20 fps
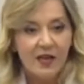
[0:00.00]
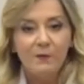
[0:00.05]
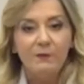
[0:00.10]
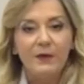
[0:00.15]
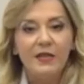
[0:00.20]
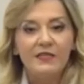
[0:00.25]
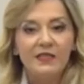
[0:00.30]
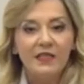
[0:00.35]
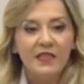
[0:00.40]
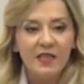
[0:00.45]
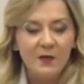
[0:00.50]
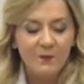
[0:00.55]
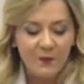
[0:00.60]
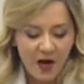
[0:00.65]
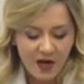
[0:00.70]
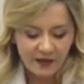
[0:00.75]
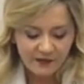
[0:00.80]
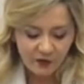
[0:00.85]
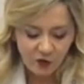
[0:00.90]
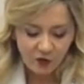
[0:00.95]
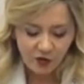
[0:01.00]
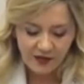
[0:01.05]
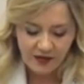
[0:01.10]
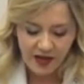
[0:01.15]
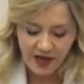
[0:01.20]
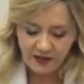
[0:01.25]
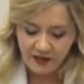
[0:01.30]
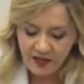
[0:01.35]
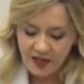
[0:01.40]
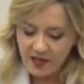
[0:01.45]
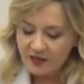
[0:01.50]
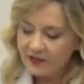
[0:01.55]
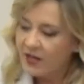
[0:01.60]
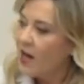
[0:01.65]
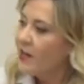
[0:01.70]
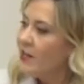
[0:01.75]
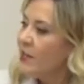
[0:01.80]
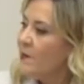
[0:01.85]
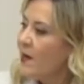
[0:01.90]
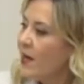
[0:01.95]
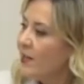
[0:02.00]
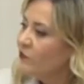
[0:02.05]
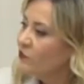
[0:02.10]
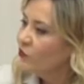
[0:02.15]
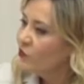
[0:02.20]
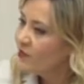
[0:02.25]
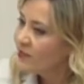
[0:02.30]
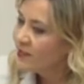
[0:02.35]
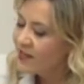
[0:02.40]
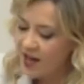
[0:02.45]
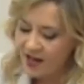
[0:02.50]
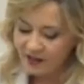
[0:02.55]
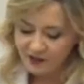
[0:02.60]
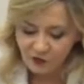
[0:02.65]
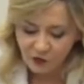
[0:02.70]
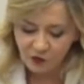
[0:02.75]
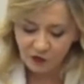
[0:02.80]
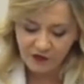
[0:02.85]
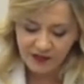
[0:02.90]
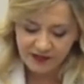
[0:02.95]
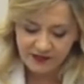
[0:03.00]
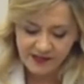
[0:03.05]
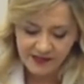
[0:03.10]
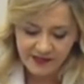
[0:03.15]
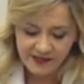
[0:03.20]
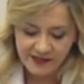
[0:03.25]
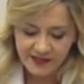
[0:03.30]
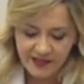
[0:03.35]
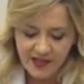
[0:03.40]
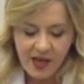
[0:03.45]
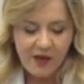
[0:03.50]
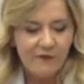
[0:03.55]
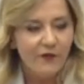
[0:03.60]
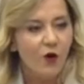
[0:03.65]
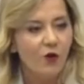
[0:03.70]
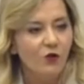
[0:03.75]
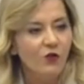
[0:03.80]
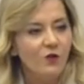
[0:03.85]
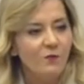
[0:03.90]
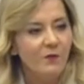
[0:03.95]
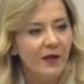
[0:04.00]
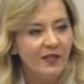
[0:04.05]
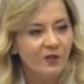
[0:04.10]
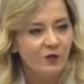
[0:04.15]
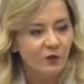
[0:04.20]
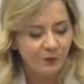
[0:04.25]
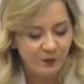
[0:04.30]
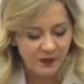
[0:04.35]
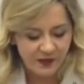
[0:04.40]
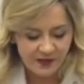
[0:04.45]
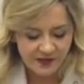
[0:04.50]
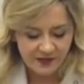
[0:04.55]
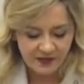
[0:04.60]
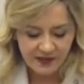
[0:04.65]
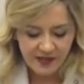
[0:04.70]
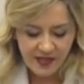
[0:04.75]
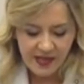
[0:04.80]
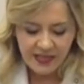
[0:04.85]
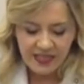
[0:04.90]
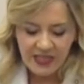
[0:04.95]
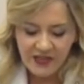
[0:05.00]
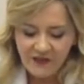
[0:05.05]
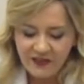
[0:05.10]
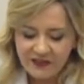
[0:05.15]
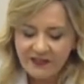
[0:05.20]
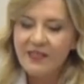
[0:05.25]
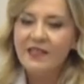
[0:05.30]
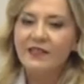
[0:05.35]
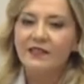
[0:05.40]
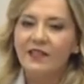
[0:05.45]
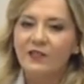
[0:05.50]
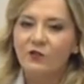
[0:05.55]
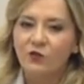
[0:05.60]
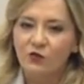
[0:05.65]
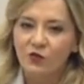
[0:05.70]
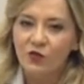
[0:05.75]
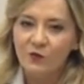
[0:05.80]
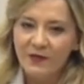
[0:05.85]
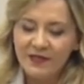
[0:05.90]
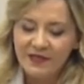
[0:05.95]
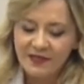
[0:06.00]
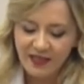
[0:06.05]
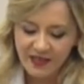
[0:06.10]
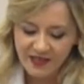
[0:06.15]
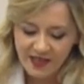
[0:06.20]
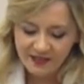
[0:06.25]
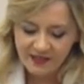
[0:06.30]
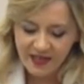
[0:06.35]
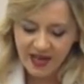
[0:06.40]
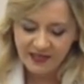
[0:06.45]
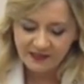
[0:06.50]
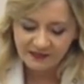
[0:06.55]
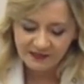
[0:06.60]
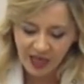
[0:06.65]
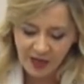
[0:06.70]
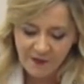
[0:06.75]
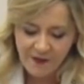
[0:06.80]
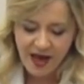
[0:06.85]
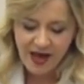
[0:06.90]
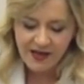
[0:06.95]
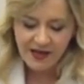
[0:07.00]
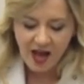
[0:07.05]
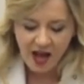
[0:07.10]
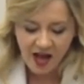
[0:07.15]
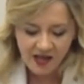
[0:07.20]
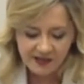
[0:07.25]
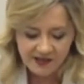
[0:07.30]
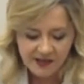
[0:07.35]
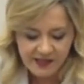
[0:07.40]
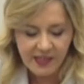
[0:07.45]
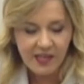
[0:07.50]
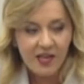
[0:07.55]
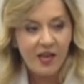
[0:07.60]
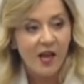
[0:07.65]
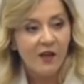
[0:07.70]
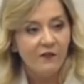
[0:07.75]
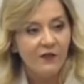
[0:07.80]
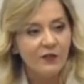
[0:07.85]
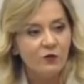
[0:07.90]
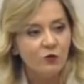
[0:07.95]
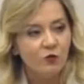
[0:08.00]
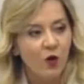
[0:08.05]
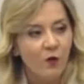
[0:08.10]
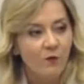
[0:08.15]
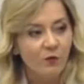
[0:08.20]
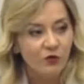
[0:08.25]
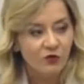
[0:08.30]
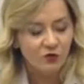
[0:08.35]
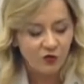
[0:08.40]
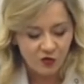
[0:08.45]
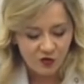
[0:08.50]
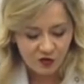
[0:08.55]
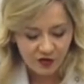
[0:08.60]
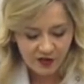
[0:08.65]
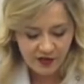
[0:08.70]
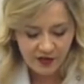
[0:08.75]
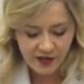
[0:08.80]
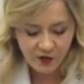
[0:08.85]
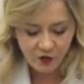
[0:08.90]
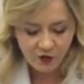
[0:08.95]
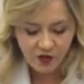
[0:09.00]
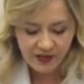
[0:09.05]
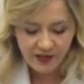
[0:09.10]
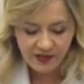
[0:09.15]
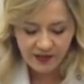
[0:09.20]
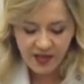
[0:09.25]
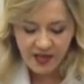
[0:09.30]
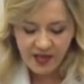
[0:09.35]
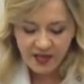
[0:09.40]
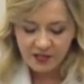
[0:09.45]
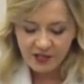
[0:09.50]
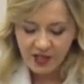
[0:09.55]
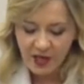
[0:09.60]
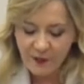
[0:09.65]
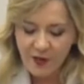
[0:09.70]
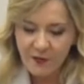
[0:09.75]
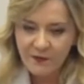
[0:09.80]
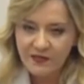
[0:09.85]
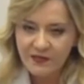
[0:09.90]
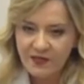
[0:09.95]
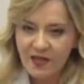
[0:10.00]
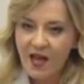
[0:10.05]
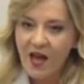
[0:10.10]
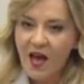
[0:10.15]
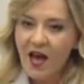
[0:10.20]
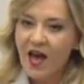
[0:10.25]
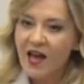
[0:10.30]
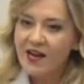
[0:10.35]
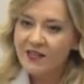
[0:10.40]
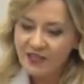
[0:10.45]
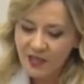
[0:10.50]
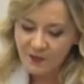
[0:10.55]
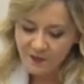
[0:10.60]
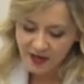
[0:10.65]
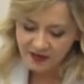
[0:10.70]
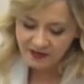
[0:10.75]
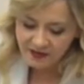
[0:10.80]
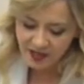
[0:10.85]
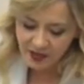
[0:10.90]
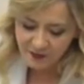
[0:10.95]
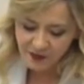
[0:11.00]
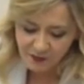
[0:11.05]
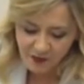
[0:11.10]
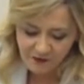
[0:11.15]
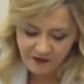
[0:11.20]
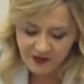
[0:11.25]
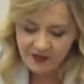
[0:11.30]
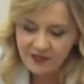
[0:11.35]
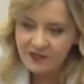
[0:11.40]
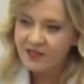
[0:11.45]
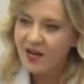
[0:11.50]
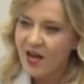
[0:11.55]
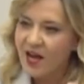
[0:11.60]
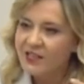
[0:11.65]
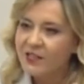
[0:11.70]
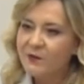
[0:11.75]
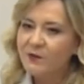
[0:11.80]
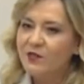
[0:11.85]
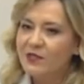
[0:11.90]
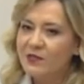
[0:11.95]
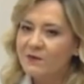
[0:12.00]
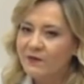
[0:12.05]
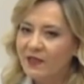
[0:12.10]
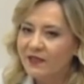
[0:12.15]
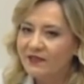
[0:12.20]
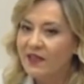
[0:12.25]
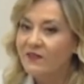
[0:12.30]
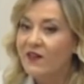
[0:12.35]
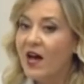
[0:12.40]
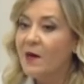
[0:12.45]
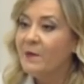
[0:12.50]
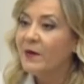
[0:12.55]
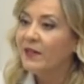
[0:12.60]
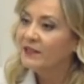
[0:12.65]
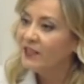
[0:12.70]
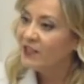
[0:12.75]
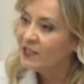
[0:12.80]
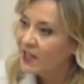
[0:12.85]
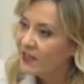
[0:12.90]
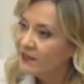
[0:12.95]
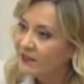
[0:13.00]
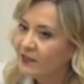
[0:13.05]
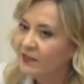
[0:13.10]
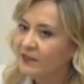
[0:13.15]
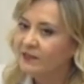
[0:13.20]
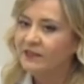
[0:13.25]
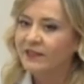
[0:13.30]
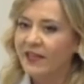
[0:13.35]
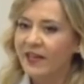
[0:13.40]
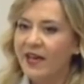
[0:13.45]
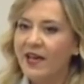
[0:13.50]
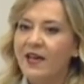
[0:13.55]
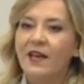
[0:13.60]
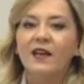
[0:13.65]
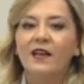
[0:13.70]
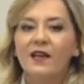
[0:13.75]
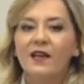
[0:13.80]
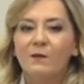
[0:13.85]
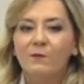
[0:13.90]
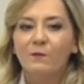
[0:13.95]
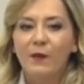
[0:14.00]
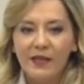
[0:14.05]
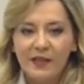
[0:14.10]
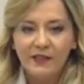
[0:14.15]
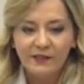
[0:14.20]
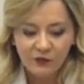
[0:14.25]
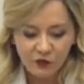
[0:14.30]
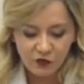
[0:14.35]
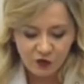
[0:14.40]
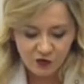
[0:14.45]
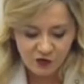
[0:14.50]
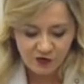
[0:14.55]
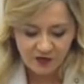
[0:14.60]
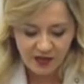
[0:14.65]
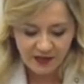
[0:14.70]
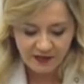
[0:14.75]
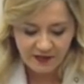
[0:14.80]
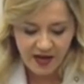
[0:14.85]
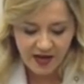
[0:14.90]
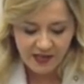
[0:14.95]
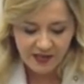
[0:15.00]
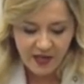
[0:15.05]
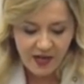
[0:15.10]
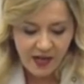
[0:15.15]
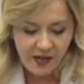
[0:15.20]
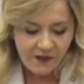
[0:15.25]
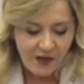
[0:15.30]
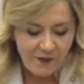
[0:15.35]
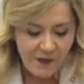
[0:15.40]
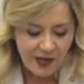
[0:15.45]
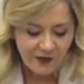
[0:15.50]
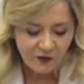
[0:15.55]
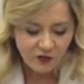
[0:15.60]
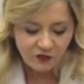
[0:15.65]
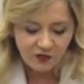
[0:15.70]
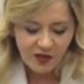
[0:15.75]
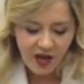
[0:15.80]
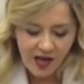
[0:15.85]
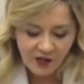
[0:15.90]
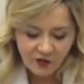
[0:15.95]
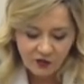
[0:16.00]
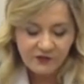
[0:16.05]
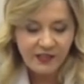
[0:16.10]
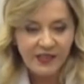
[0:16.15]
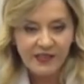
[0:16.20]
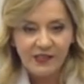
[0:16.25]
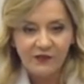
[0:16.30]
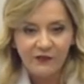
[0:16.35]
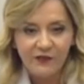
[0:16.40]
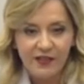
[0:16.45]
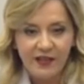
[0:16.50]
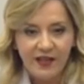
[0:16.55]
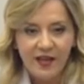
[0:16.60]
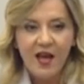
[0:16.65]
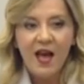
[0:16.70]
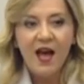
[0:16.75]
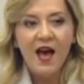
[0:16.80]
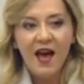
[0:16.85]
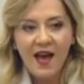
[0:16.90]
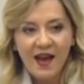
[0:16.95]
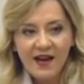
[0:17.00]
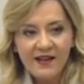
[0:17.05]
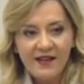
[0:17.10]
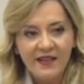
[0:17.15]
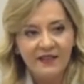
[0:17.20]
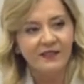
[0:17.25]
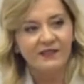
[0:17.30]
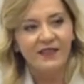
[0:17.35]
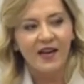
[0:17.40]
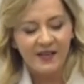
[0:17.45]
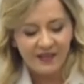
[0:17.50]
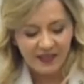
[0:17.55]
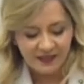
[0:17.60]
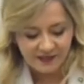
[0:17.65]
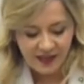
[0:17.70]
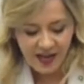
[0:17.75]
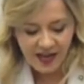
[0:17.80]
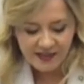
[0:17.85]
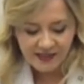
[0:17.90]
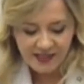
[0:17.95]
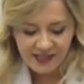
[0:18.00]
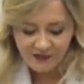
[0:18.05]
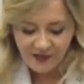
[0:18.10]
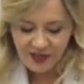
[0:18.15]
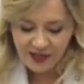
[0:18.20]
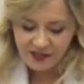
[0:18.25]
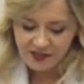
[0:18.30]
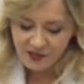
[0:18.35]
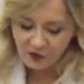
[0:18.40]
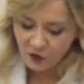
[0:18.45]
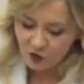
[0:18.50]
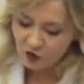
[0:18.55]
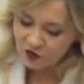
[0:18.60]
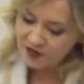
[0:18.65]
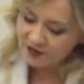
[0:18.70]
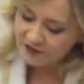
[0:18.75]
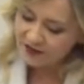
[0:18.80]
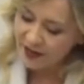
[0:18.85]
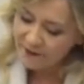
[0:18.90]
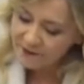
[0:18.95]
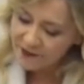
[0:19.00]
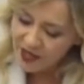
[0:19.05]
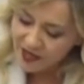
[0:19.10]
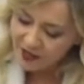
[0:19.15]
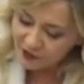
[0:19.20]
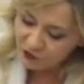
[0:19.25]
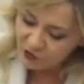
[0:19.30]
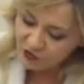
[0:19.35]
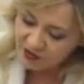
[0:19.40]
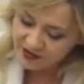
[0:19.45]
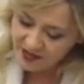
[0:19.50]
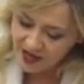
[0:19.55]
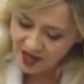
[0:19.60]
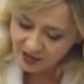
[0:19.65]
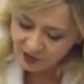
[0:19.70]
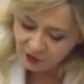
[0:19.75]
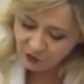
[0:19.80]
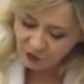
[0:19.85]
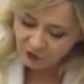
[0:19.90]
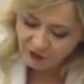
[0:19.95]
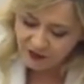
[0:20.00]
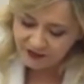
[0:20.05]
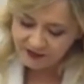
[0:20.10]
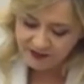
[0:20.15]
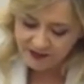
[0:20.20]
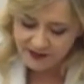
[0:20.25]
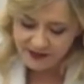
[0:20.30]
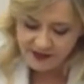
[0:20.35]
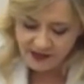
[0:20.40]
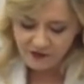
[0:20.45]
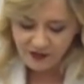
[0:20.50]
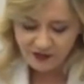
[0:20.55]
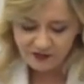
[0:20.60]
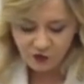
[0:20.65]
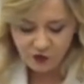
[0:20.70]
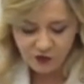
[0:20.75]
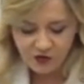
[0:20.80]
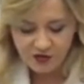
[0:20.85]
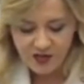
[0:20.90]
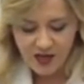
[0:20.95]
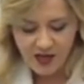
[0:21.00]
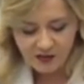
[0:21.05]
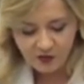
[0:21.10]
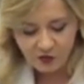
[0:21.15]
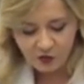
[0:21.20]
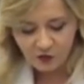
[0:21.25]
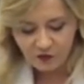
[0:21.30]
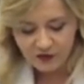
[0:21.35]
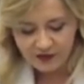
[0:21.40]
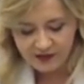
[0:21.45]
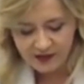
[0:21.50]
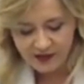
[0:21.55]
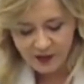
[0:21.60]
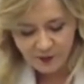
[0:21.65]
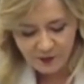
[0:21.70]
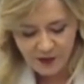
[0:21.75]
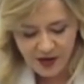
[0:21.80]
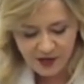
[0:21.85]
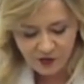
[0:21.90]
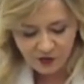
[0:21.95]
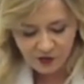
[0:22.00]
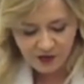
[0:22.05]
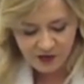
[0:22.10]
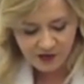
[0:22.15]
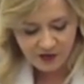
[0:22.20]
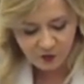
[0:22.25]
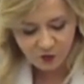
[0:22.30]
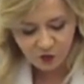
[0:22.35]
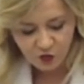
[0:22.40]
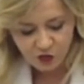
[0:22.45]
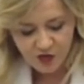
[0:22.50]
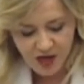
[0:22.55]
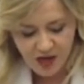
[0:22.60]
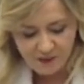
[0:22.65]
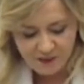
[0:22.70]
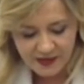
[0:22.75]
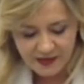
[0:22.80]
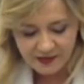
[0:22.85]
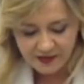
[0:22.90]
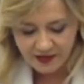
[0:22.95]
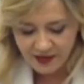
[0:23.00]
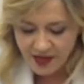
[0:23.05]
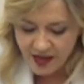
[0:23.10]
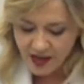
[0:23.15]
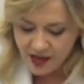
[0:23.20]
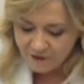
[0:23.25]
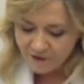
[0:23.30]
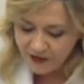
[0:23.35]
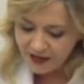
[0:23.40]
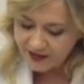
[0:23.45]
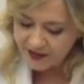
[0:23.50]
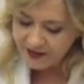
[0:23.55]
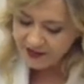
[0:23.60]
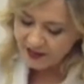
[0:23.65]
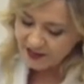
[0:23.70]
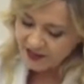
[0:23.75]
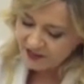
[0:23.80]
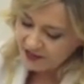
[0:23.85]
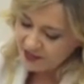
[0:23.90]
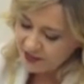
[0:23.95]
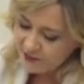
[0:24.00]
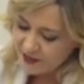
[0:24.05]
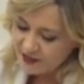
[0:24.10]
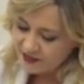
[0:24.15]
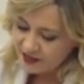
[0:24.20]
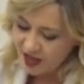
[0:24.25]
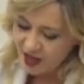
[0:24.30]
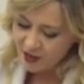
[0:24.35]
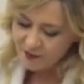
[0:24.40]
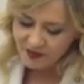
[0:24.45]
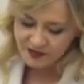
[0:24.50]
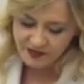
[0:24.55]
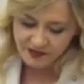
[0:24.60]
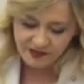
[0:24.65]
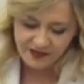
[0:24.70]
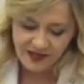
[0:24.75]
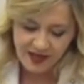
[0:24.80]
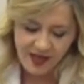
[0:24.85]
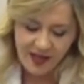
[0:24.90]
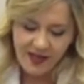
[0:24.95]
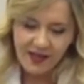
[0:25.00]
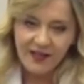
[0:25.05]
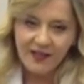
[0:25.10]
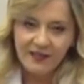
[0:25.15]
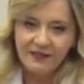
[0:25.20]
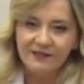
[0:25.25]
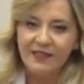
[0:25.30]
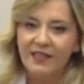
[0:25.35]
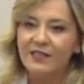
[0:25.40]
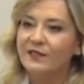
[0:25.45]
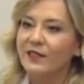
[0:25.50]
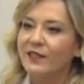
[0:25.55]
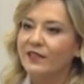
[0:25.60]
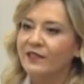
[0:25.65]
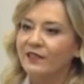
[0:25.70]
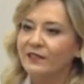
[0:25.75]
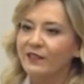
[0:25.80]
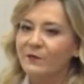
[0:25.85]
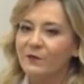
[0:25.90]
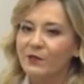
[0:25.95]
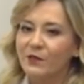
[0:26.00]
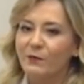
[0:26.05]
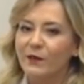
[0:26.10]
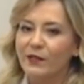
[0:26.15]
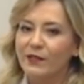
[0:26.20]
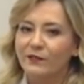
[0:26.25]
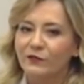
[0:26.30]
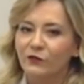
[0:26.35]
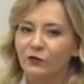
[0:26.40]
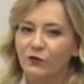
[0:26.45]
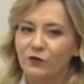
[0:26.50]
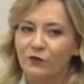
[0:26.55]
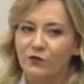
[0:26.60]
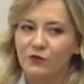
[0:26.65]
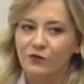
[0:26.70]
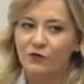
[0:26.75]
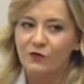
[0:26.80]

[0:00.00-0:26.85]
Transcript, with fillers: Biz İyi Parti olarak Kahraman Türk Silahlı Kuvvetleri'nin ve onun mensuplarının ivedilikle çözülmesi gereken temel, asli ve somut sorunlarına yönelik çabamız her zaman samimi ve ısrarcı biçimde devam edecektir diye belirtiyoruz tekrar ve mevcut kanun teklifine her ne kadar yetersiz ve eksik olsa da Türk Silahlı Kuvvetleri'nin ve Türk Silahlı Kuvvetleri personelinin güçlenmesi ve iyileştirilmesi amacıyla desteklediğimizi belirtiyoruz.